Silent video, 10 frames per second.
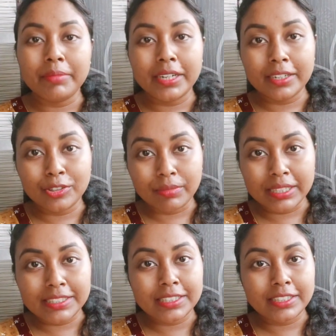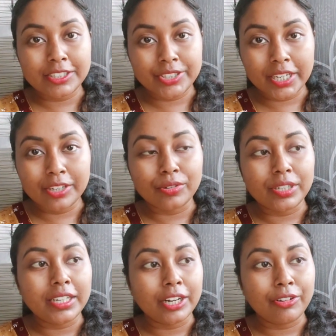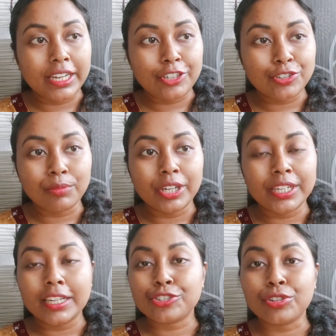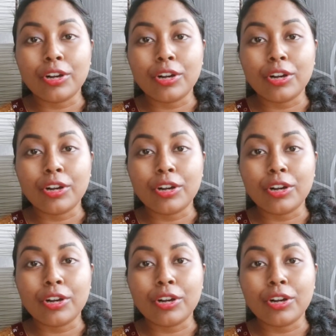আপডেট তোমাদের সাথে শেয়ার করি কারণ এই সময়টা